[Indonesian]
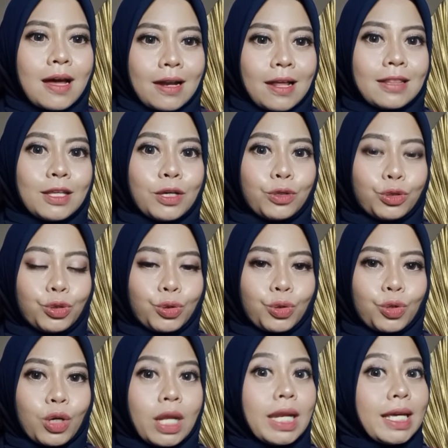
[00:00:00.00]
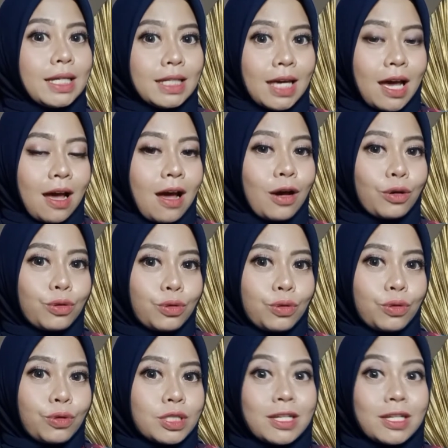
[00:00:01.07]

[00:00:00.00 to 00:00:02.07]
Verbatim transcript: Nanti untuk linknya aku